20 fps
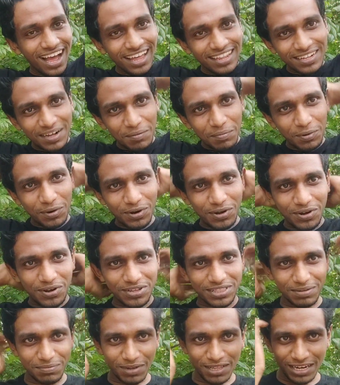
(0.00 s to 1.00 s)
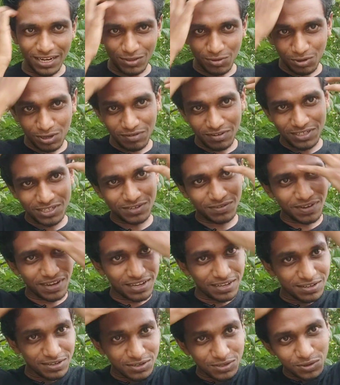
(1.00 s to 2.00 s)
அதுக்கப்புறம் இந்த மாதிரி தூக்கி
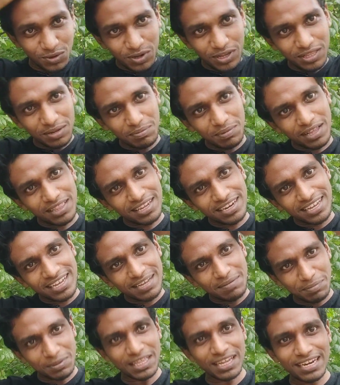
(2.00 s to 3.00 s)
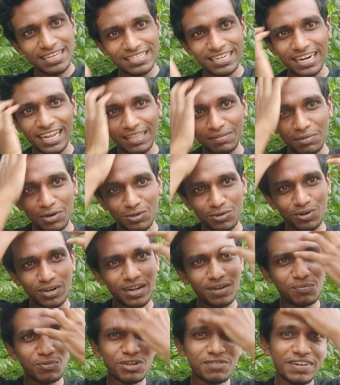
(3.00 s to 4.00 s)
வச்சுக்குவேன் ஸோ இந்த மாதிரி இப்போ தான் ரீசெண்டாக அந்த மாதிரி
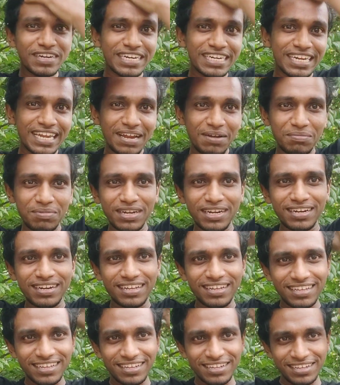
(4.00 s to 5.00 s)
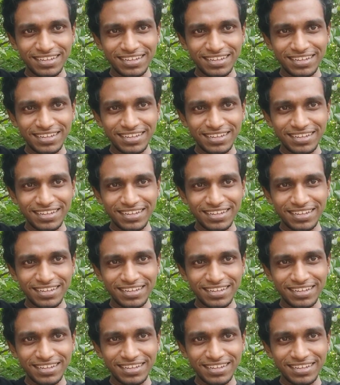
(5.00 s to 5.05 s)
சொன்னேன் முடி வெட்டிட்டேன் அப்படின்னு